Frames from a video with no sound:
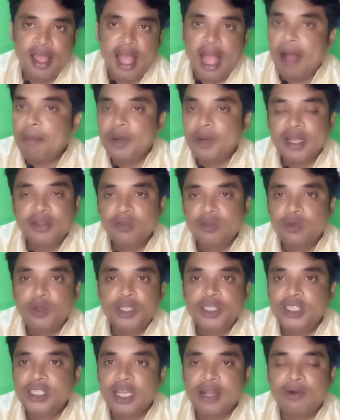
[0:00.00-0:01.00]
আপনি কিন্তু
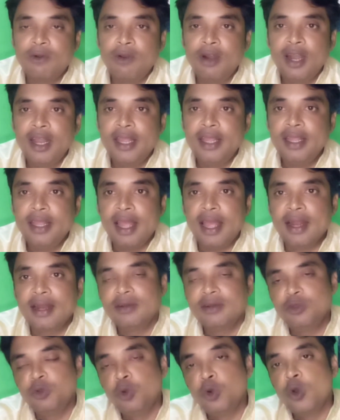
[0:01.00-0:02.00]
ইচ্ছা করলেই এক
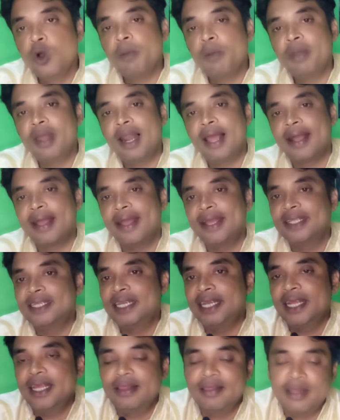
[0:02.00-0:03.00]
দুর্গম এলাকায়
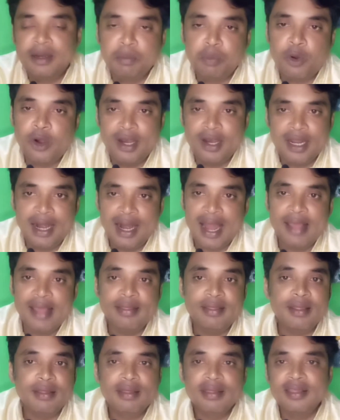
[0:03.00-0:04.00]
যায় এজেন্ট পয়েন্টের
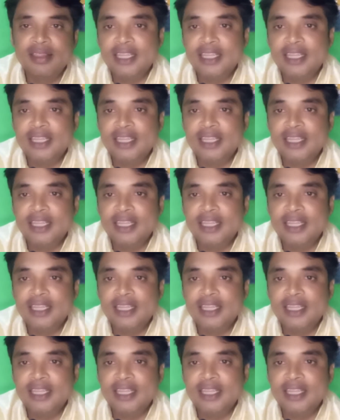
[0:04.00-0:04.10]
লাইসেন্স